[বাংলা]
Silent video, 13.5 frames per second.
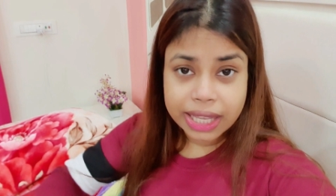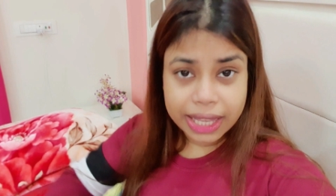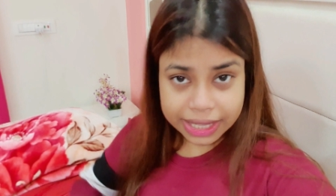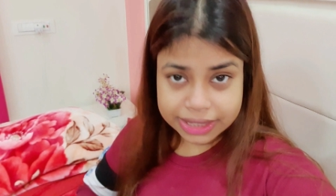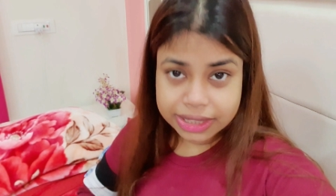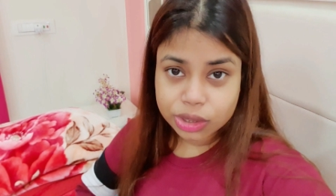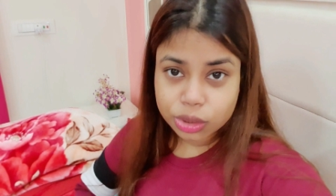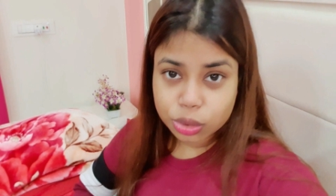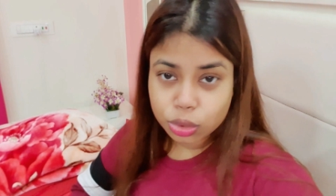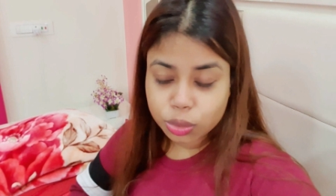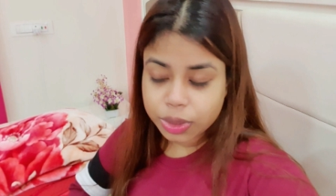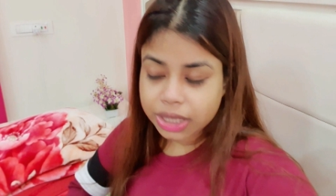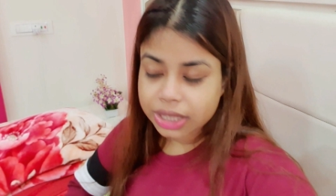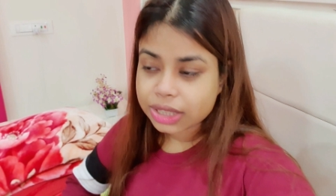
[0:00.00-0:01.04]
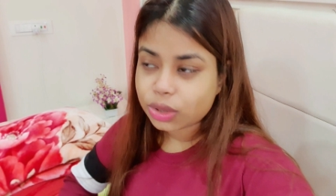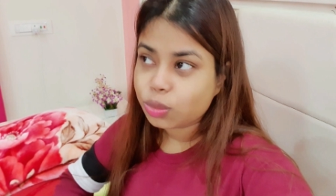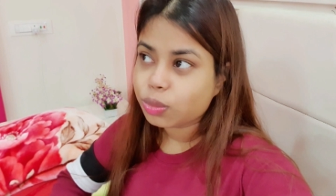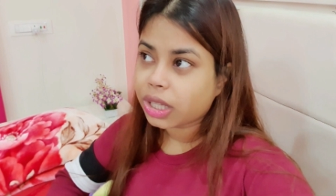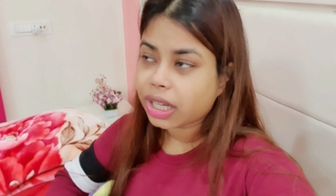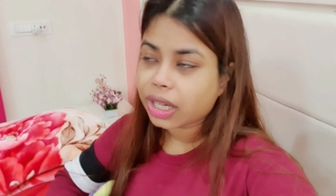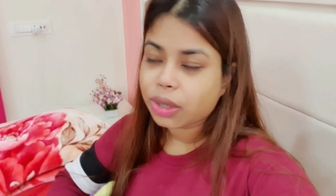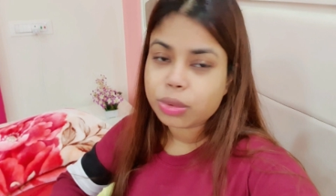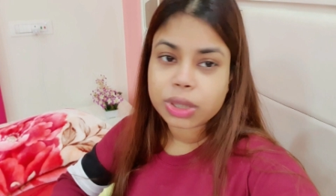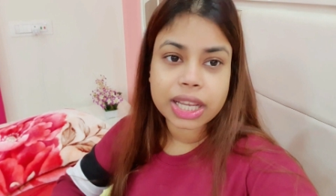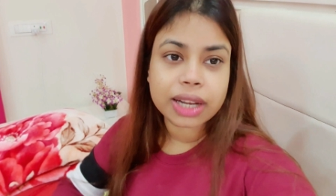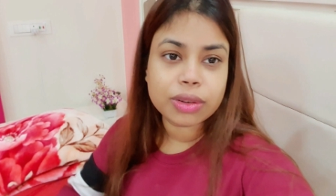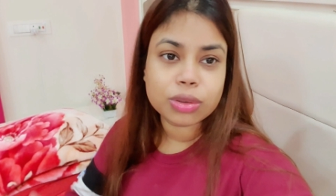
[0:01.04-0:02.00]
খেয়ে যেহেতু ঘুমিয়েছি ঘুম থেকে
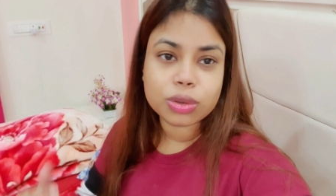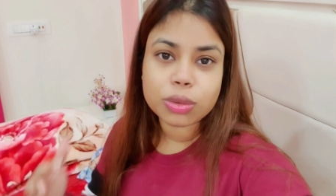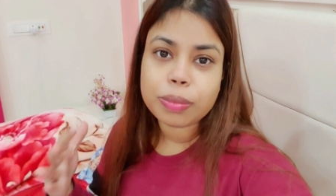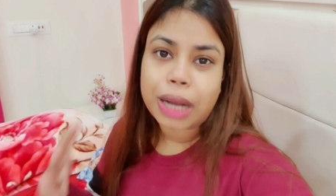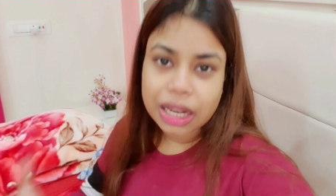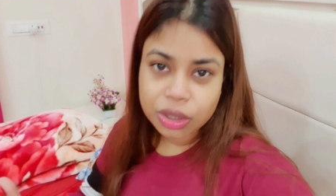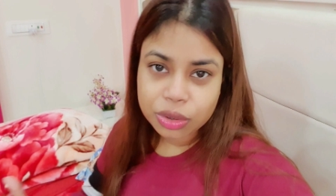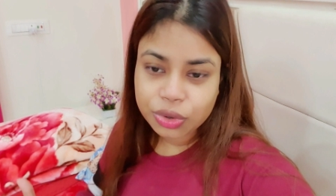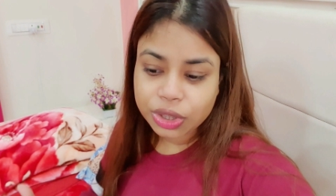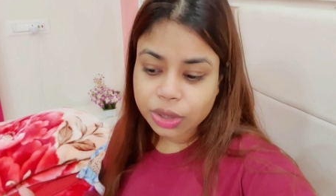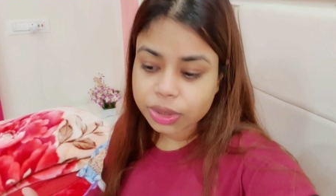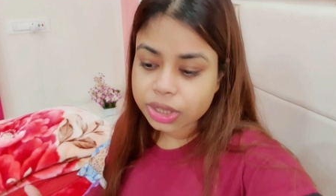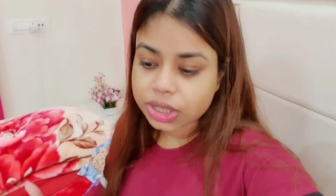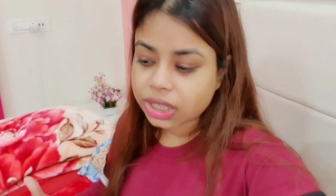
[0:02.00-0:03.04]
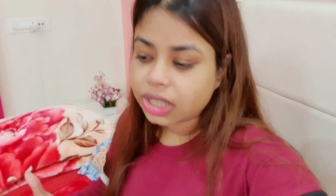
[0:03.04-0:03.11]
উঠে এখন খুব ভালো ফিল হচ্ছে